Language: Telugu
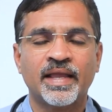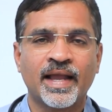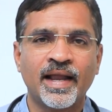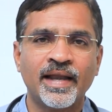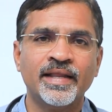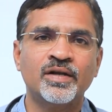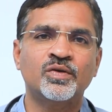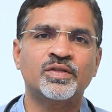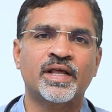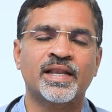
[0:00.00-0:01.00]
అకార్డింగ్
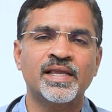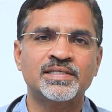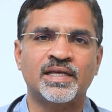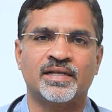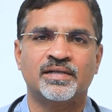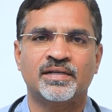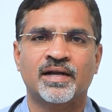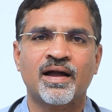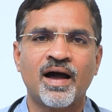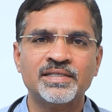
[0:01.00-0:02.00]
టు ద రీజన్
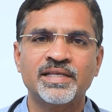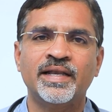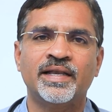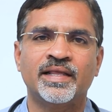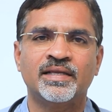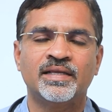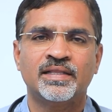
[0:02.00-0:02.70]
కాజ్ ఏంటి